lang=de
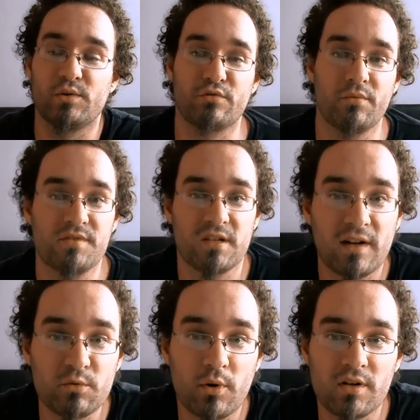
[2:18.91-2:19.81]
150
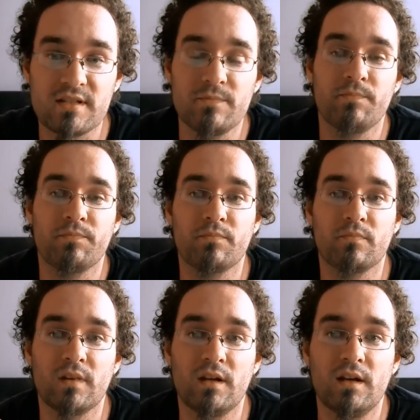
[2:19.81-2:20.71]
Watt Box.
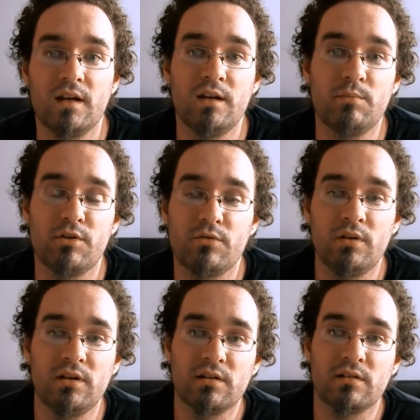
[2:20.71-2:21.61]
Ich
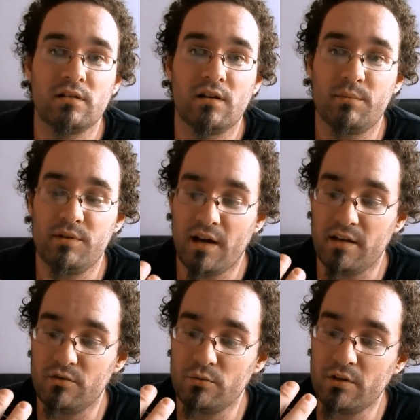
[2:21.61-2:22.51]
persönlich habe hier
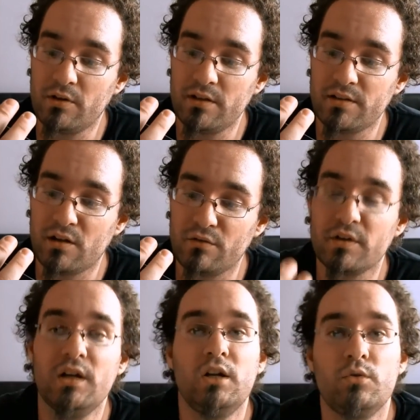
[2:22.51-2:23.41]
eine Dual Coil drauf,
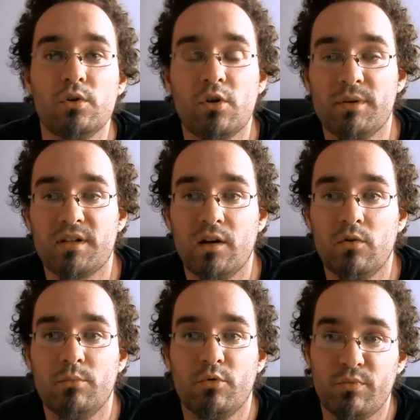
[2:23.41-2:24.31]
0,3
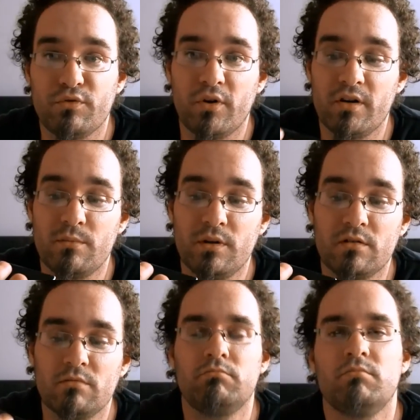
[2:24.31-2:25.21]
Ohm und befeuere
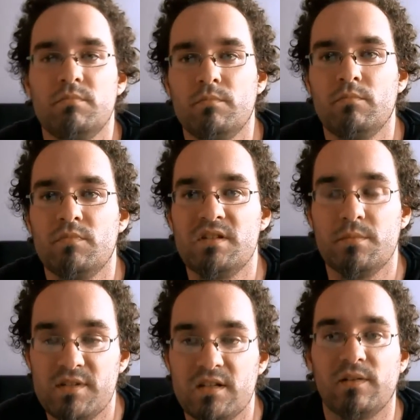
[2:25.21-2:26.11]
mit
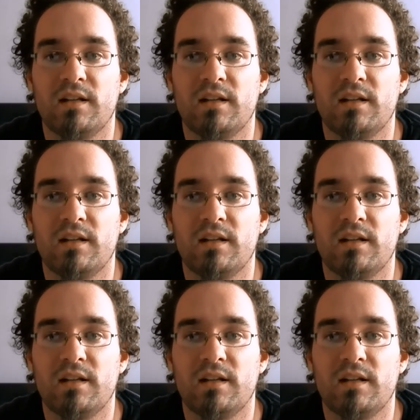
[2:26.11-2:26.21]
70